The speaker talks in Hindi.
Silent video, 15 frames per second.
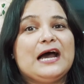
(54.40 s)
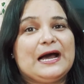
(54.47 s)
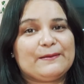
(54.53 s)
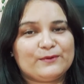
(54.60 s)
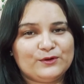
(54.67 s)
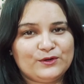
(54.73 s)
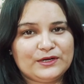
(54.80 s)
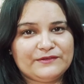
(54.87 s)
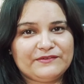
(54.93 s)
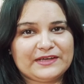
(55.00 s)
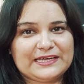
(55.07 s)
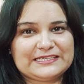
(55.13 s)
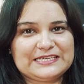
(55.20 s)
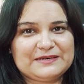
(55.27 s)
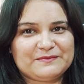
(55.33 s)
आपको
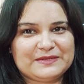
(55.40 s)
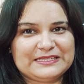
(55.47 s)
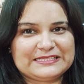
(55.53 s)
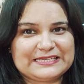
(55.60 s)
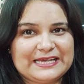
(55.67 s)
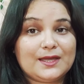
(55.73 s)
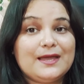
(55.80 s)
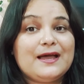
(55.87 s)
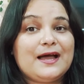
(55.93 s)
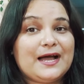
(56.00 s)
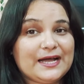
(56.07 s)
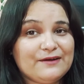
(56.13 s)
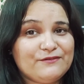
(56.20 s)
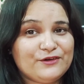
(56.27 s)
नोटिफिकेशन मिल जाए अगर